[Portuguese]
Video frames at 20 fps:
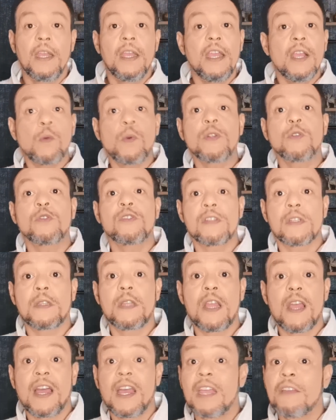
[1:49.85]
E quando se
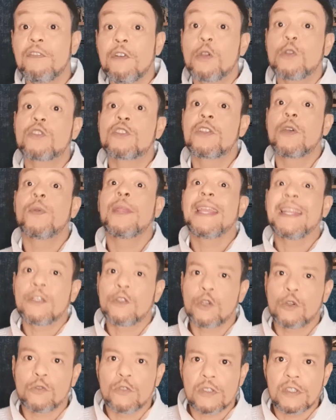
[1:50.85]
tem a revolução na
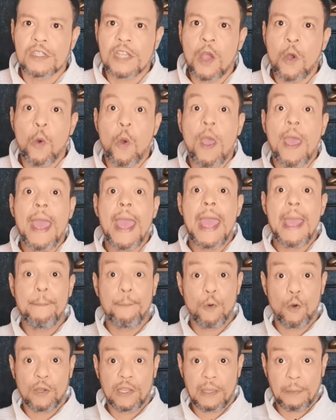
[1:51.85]
introdução, é
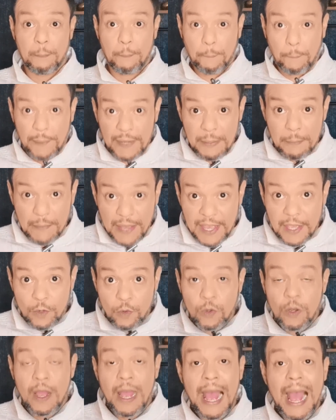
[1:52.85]
porque,
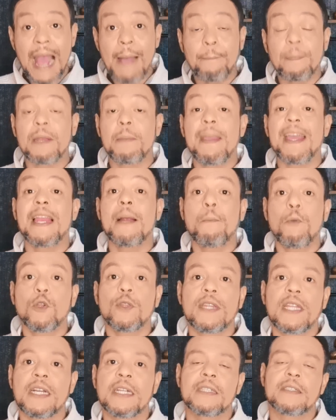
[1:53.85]
primeiro, a primeira
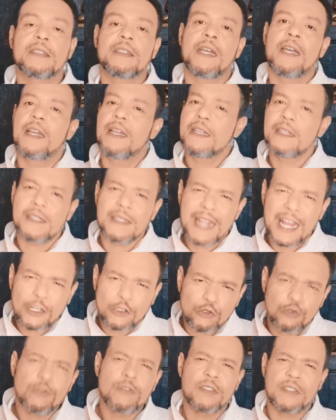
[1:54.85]
mudança
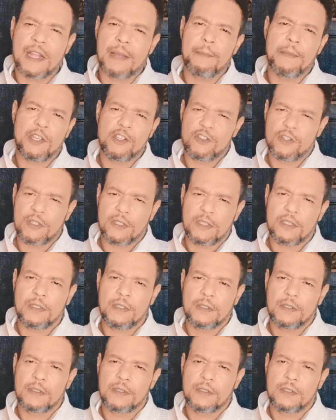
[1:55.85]
está justamente aqui.